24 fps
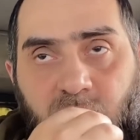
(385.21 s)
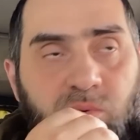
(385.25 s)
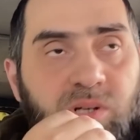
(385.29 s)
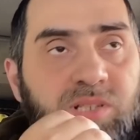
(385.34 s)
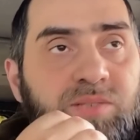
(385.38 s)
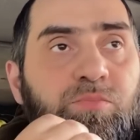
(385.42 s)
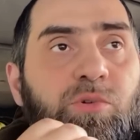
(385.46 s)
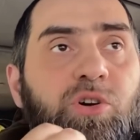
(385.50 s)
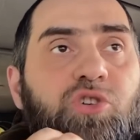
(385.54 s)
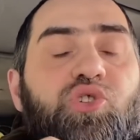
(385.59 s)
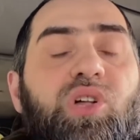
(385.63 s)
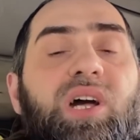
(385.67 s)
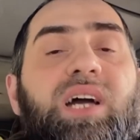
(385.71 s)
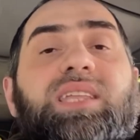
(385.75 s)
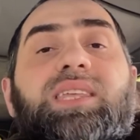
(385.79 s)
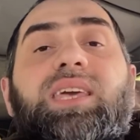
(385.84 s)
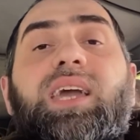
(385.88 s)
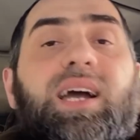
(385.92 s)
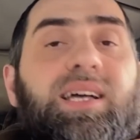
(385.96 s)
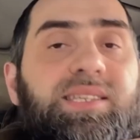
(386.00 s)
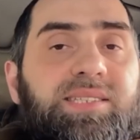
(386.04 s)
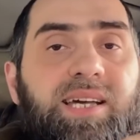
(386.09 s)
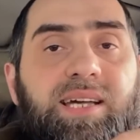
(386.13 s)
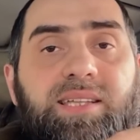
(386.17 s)
Возможно,
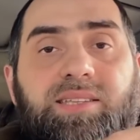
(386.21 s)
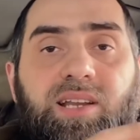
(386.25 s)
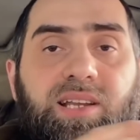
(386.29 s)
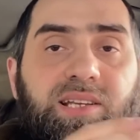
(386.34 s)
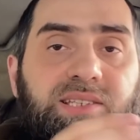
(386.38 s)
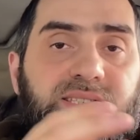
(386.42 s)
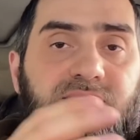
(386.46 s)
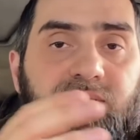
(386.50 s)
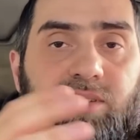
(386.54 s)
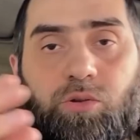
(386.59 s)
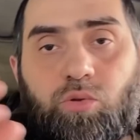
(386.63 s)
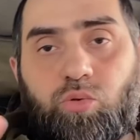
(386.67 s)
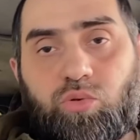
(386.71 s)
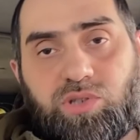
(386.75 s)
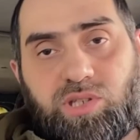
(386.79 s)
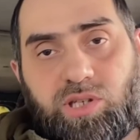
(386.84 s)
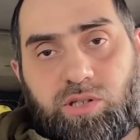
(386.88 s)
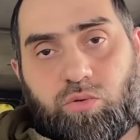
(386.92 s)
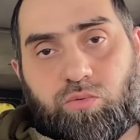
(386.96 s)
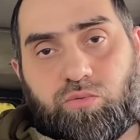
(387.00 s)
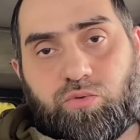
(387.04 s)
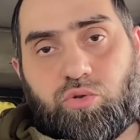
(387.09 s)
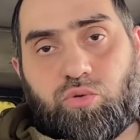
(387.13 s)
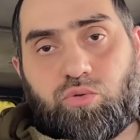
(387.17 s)
они хотят растянуть
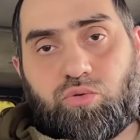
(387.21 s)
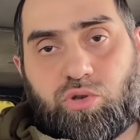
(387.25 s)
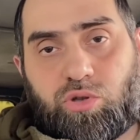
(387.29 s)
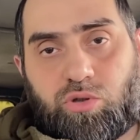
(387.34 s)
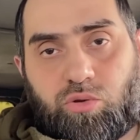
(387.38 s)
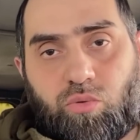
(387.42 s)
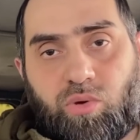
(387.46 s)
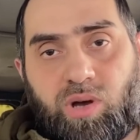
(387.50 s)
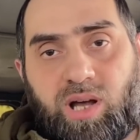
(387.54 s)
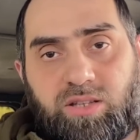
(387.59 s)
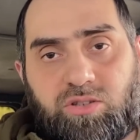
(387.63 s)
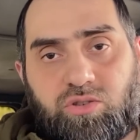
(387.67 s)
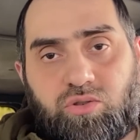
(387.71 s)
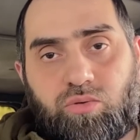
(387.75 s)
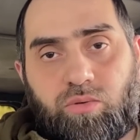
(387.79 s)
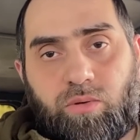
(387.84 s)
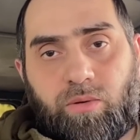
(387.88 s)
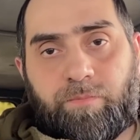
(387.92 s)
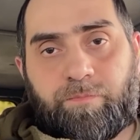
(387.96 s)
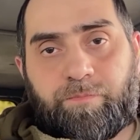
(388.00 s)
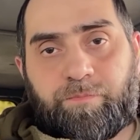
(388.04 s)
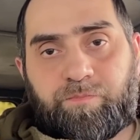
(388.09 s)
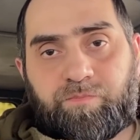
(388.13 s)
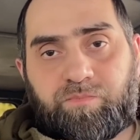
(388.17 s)
эту всю
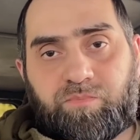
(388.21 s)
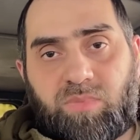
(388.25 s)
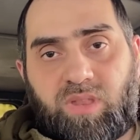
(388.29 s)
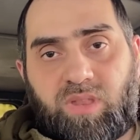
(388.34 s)
ситуацию –